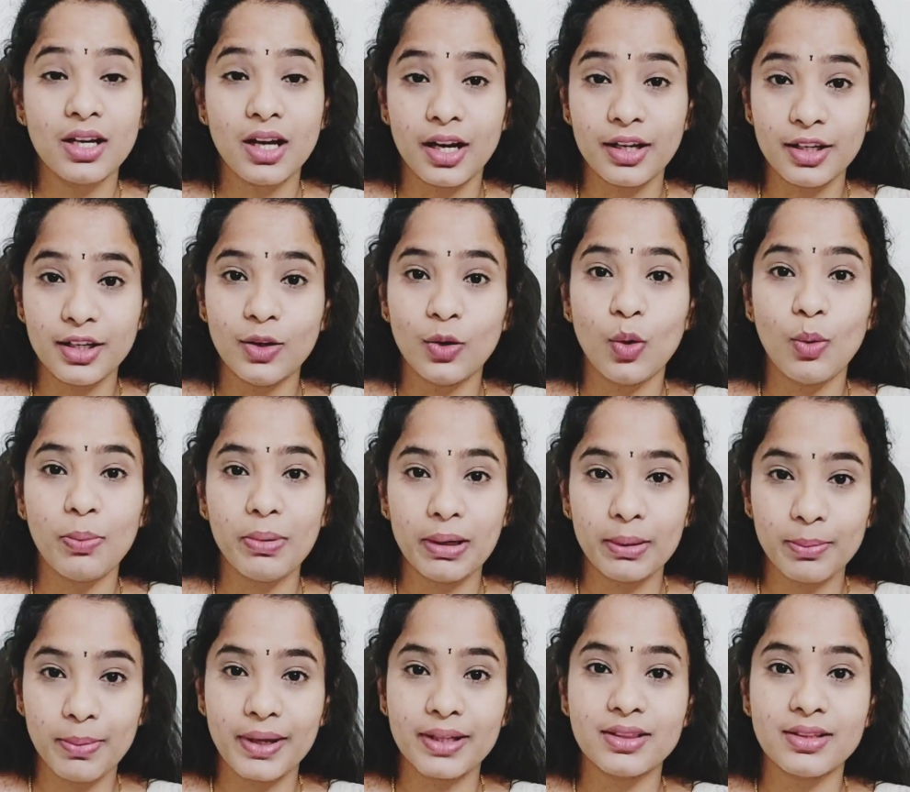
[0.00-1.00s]
కానీ
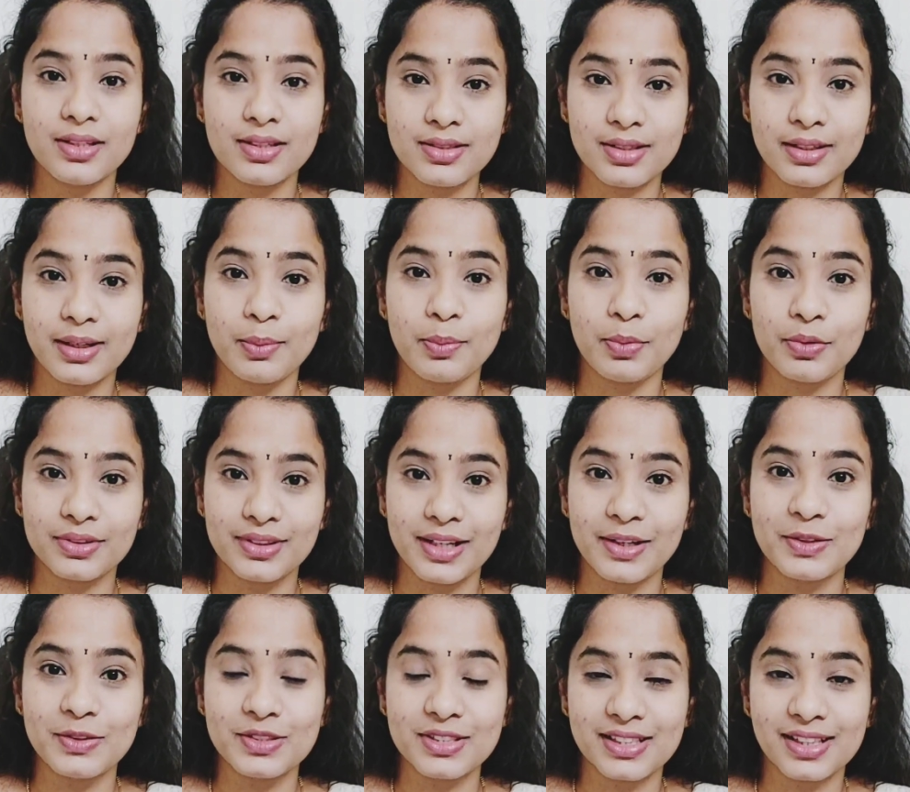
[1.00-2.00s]
లోపలి పోయి తీసేటప్పుడు
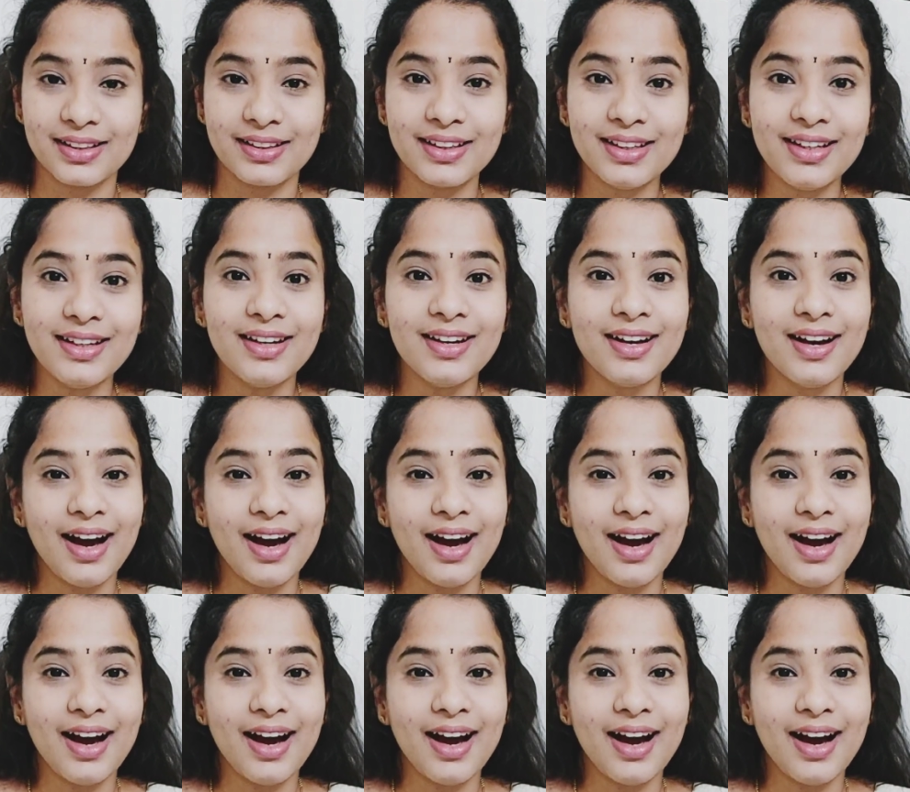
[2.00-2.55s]
తెలుస్తుంది